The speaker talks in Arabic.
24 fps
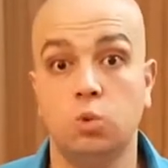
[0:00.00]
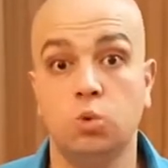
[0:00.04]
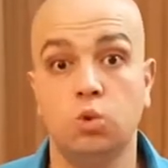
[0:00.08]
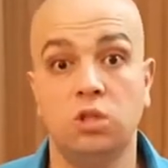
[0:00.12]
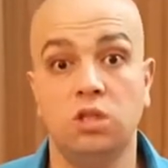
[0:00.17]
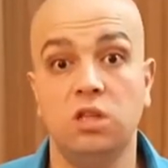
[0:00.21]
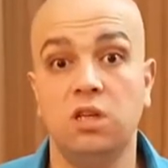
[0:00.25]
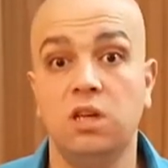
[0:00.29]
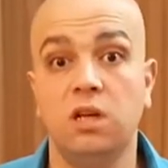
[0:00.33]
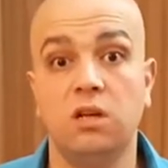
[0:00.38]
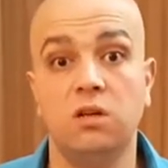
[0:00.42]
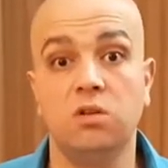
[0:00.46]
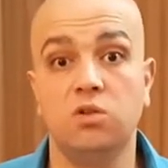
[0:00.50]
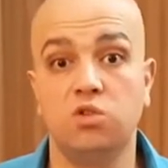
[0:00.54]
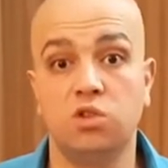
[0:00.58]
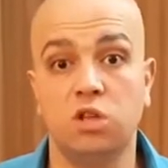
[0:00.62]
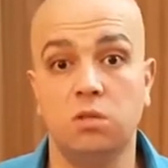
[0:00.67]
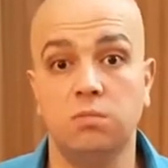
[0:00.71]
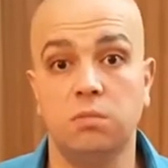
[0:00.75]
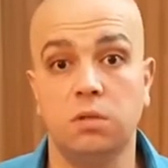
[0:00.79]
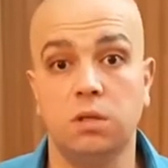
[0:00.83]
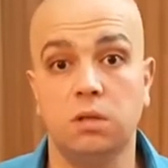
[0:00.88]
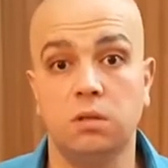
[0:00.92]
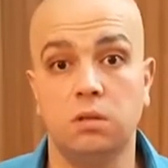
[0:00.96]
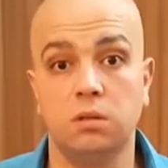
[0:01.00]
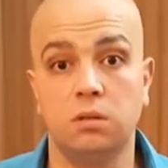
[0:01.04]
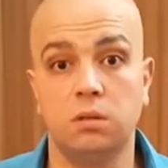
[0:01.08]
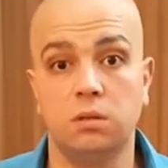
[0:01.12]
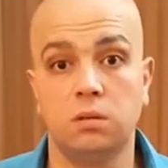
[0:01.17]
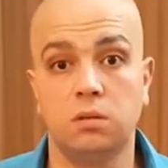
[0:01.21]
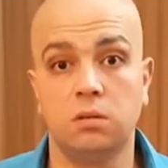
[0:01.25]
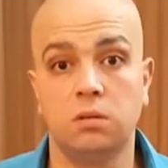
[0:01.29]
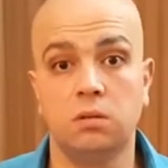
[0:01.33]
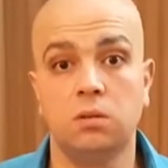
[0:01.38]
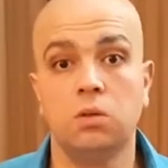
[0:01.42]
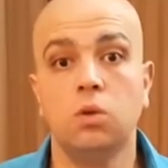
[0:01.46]
ودي كانت صدمه.
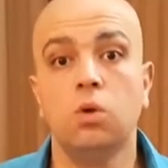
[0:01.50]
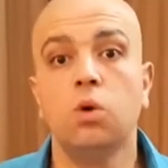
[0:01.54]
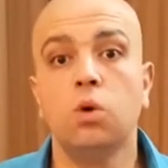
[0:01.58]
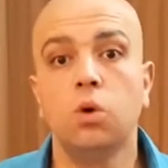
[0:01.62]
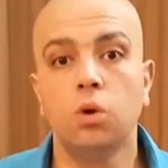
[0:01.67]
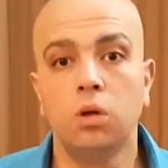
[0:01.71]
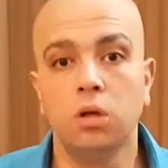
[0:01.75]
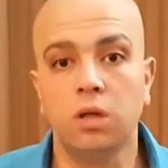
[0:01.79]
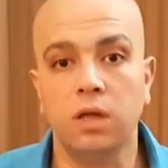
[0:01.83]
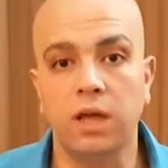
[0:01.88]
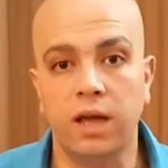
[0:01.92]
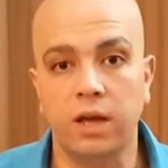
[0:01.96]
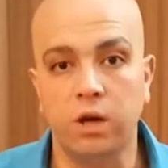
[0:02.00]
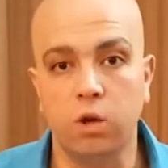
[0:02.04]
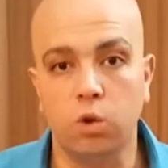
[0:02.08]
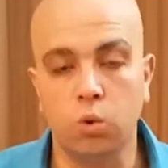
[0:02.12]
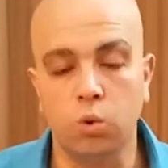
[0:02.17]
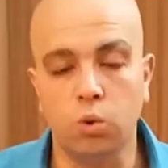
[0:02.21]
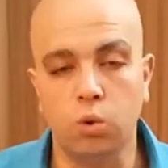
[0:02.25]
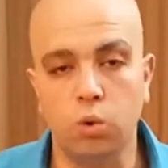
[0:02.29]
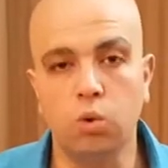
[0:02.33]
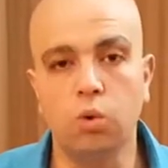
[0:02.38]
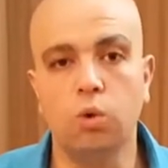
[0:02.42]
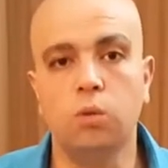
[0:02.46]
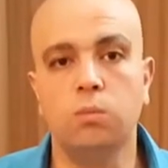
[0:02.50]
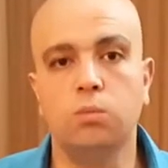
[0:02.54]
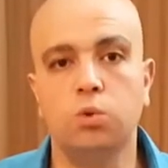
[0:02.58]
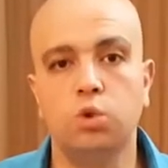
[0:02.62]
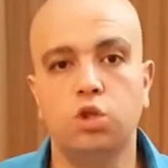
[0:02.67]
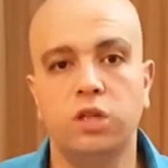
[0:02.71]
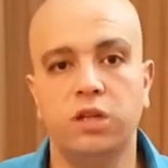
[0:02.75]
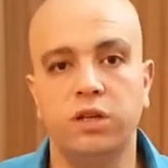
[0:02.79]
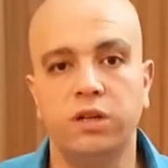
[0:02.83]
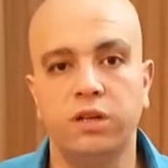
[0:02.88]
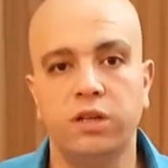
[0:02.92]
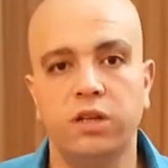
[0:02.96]
يعني كلهم
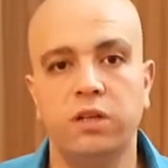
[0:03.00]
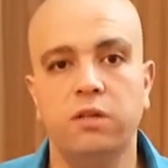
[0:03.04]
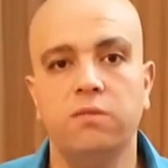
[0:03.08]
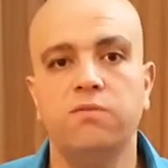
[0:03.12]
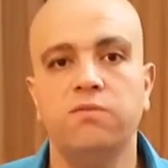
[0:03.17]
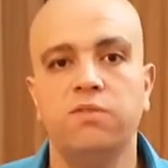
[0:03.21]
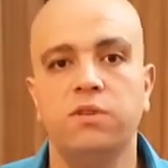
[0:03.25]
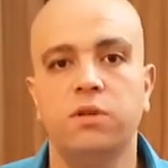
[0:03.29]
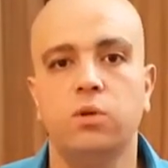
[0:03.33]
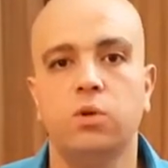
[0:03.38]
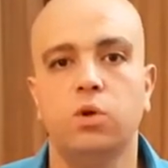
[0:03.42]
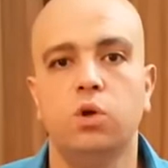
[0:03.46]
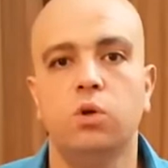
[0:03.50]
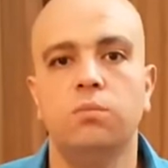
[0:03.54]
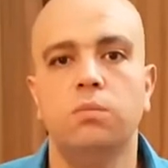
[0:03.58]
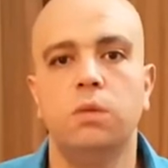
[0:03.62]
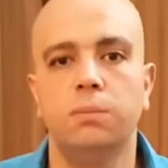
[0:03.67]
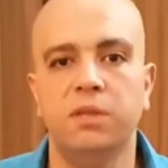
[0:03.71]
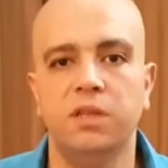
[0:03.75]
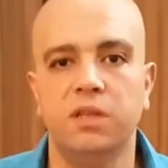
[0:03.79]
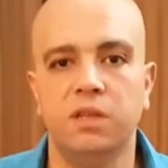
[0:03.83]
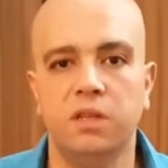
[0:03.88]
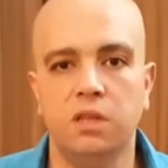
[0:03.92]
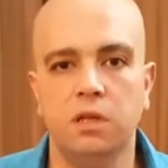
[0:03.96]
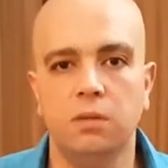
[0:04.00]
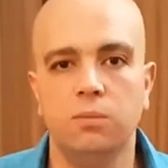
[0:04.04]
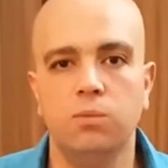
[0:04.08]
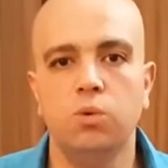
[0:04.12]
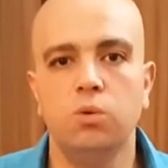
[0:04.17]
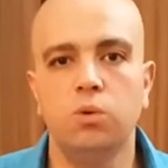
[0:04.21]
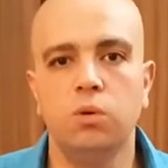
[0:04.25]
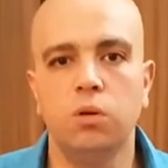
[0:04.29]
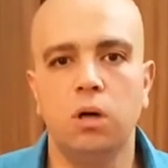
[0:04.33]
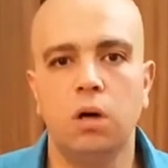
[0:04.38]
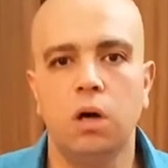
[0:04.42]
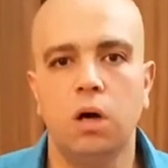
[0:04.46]
مشتركين في ان هم بيجيبوا
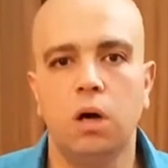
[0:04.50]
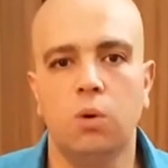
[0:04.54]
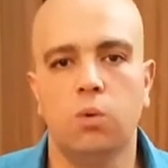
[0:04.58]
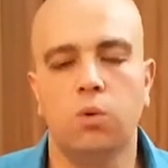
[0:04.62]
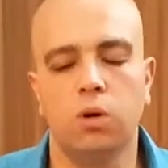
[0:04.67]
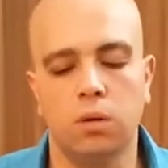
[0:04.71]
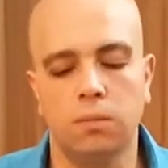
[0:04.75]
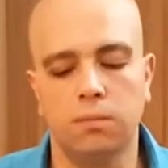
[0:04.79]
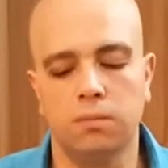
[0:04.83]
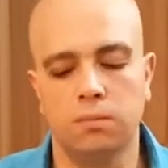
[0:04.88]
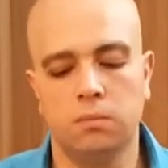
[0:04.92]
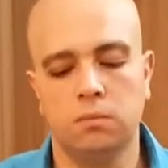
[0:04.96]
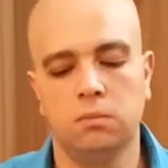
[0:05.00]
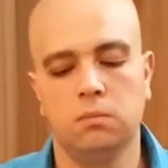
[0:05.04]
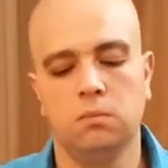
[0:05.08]
اورام.